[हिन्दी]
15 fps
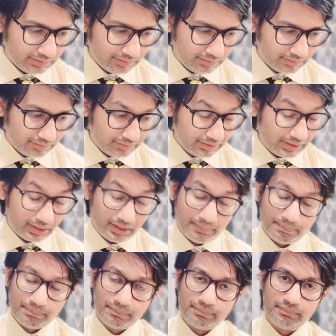क्या
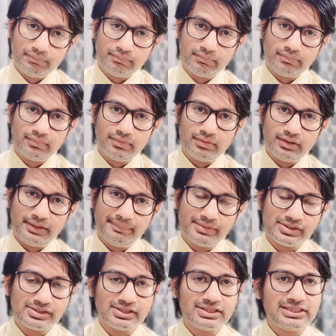
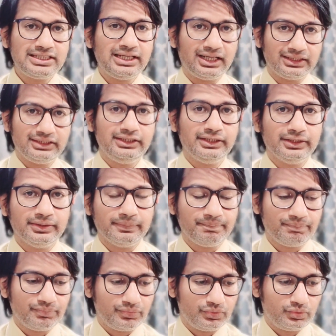इमरजेंसी आती है
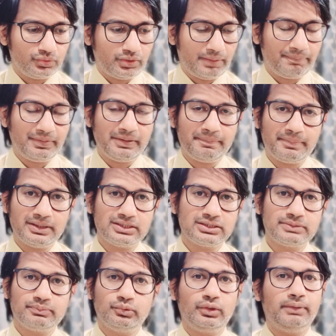तो आपके
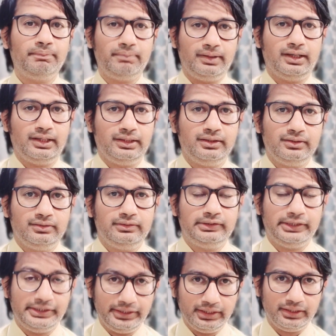पास पूरा प्लान
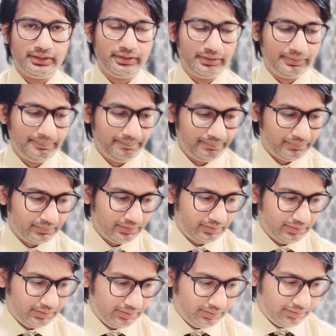तैयार है
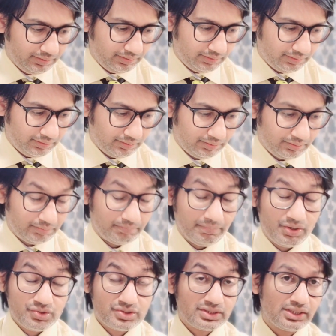Uh,
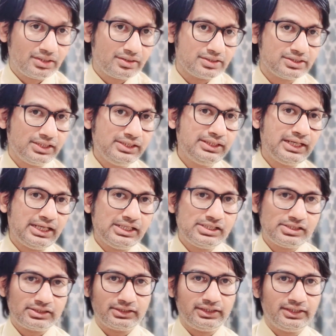मैं उसका रिजल्ट आई
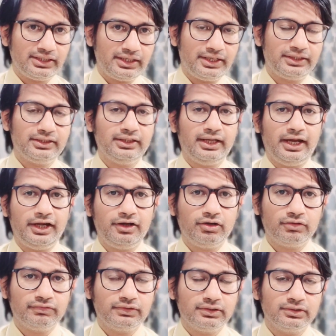शेयर एट द एंड
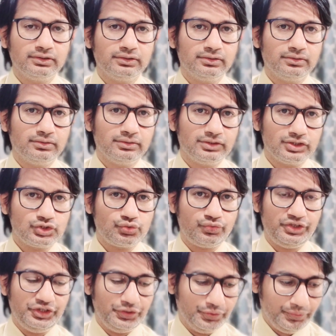ऑफ द दिस
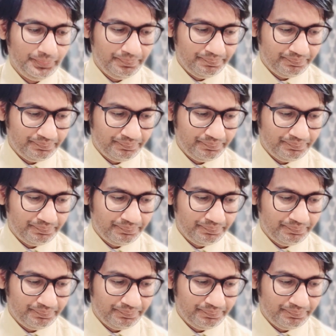वीडियो